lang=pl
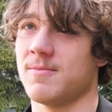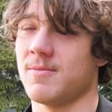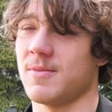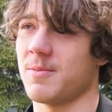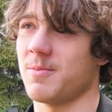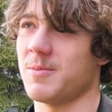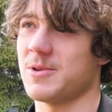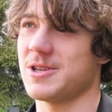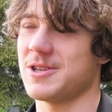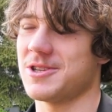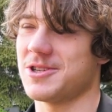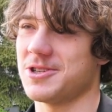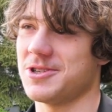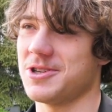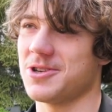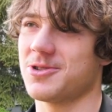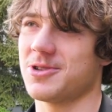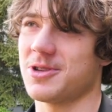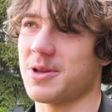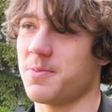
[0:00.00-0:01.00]
Myślę, że
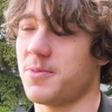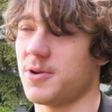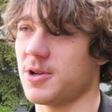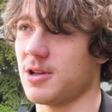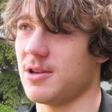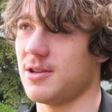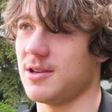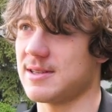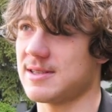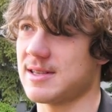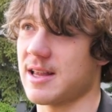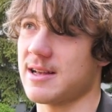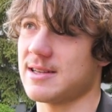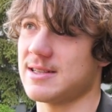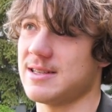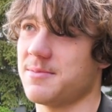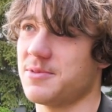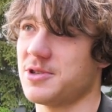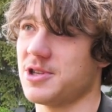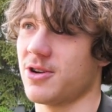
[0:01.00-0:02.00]
nikt do tej pory nie
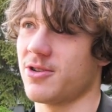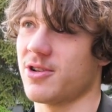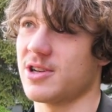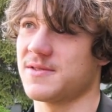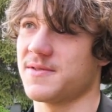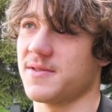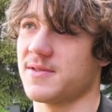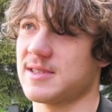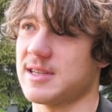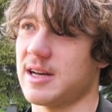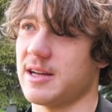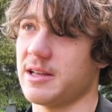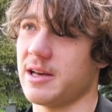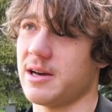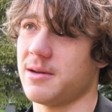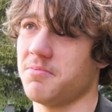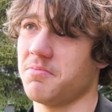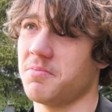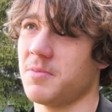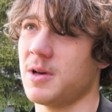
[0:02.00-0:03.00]
znalazł lepszego
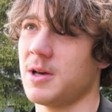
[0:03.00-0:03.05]
rozwiązania.